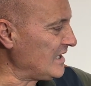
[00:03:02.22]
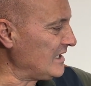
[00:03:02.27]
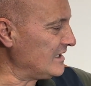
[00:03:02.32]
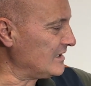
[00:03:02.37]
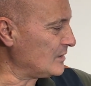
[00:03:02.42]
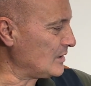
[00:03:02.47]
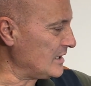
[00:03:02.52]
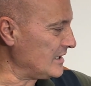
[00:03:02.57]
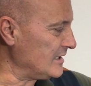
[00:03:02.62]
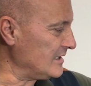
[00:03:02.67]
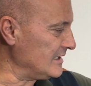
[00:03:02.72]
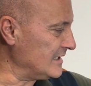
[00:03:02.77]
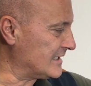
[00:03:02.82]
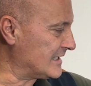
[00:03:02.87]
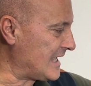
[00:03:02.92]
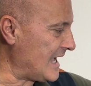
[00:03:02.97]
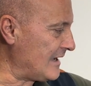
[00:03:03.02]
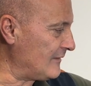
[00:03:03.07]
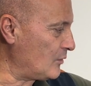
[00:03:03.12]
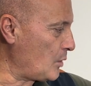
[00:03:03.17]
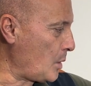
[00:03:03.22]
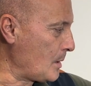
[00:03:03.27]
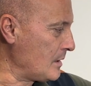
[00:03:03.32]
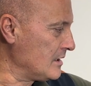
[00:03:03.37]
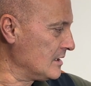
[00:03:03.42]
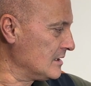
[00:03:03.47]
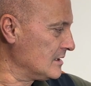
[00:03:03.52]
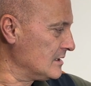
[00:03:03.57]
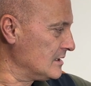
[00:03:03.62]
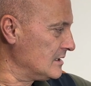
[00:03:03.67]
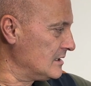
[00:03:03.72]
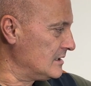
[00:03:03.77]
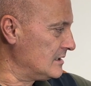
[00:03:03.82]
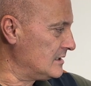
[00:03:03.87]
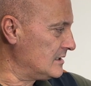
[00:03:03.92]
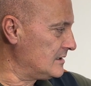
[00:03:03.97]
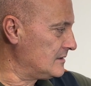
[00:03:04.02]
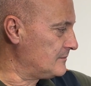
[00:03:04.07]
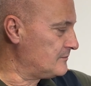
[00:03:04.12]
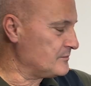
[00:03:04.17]
eh, il cavo,
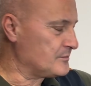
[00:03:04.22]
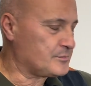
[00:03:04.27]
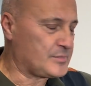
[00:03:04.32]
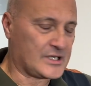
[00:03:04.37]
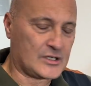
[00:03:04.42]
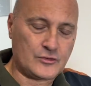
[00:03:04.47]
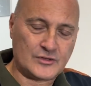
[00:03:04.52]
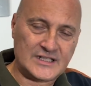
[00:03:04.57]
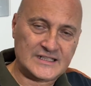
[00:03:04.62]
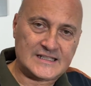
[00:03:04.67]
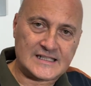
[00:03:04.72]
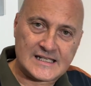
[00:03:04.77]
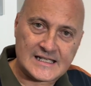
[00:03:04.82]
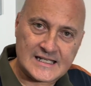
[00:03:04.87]
eh, per connettere il